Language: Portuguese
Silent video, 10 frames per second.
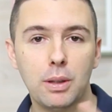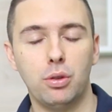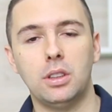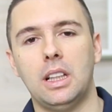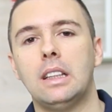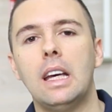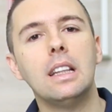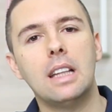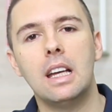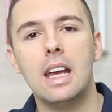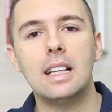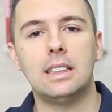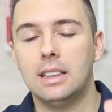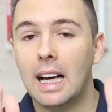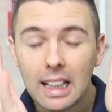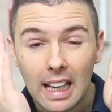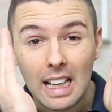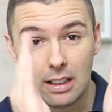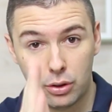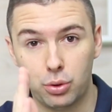pessoas que têm interesse
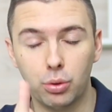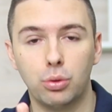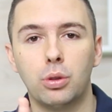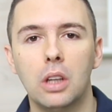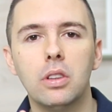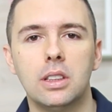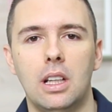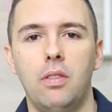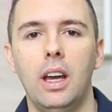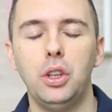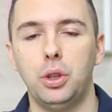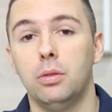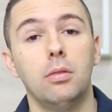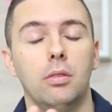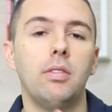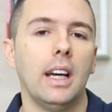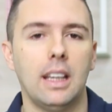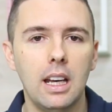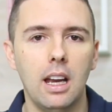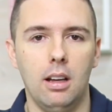naquele assunto que você vende, vai
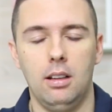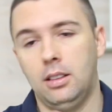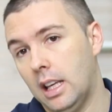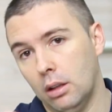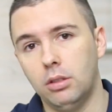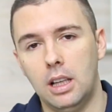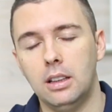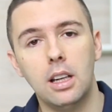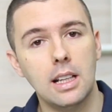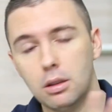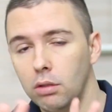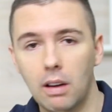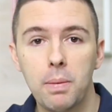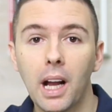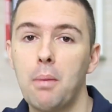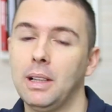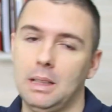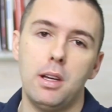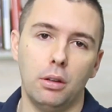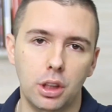querer. Quem não tem interesse não vai pegar, mas
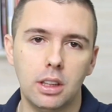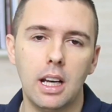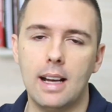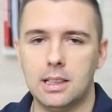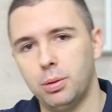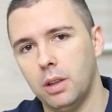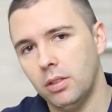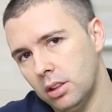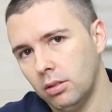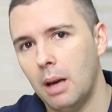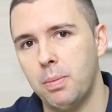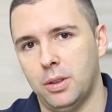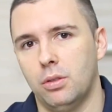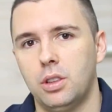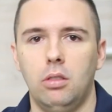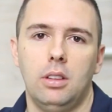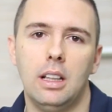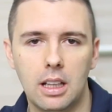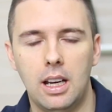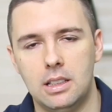também não te interessa porque você não quer pessoas que não
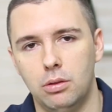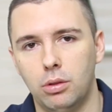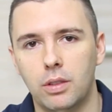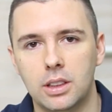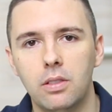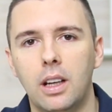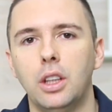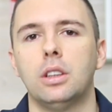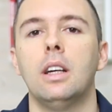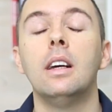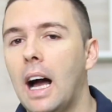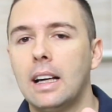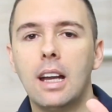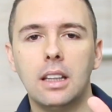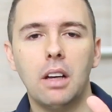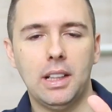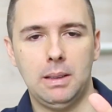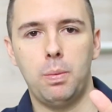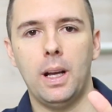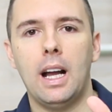têm interesse no que você vende, né? Ah, o que, que tem que
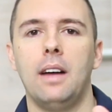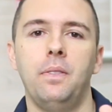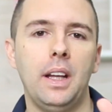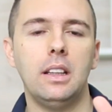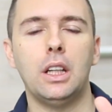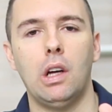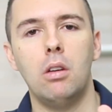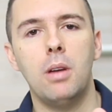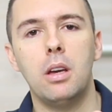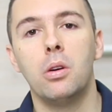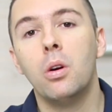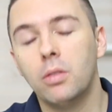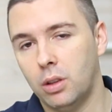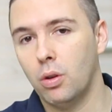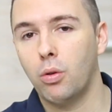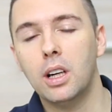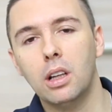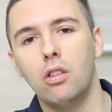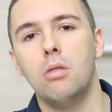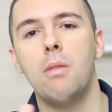fazer para pegar? Tem que deixar o e-mail. Você
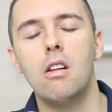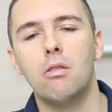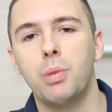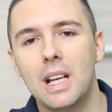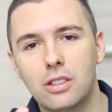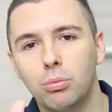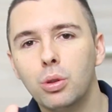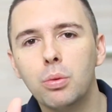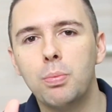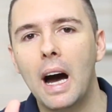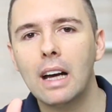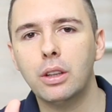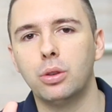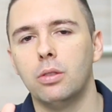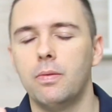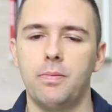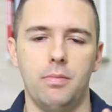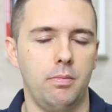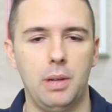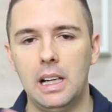concorda que o e-mail é um preço muito baixo
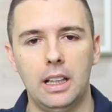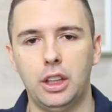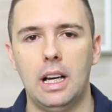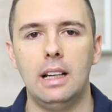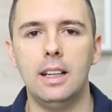para ele deixar